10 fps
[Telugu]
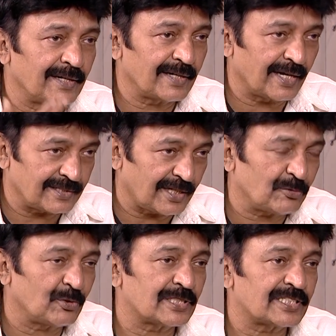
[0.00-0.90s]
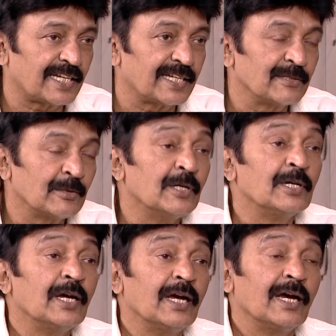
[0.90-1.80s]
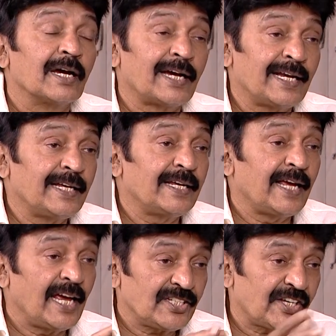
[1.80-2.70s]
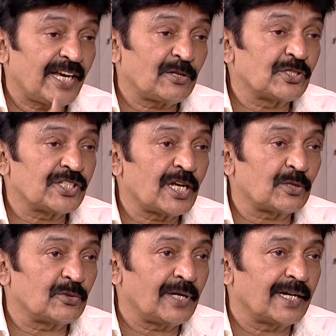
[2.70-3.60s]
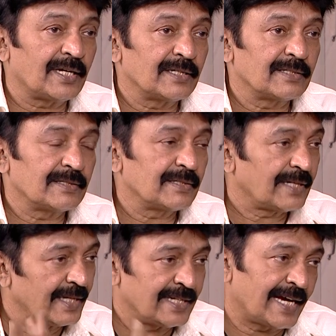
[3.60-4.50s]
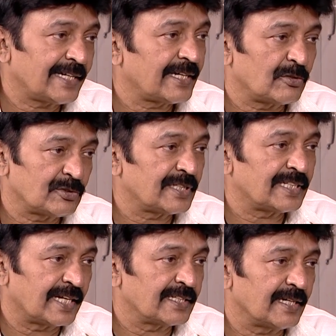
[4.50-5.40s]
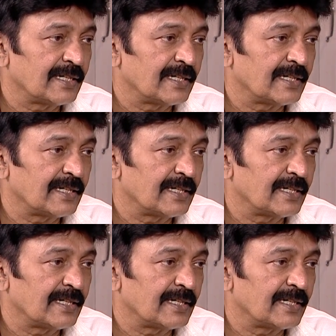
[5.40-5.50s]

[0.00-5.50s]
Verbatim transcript: నాకు తక్కువ వస్తాయి కానీ ఏ షేర్ వచ్చినా కూడా అది నాకే అవుతుంది కదా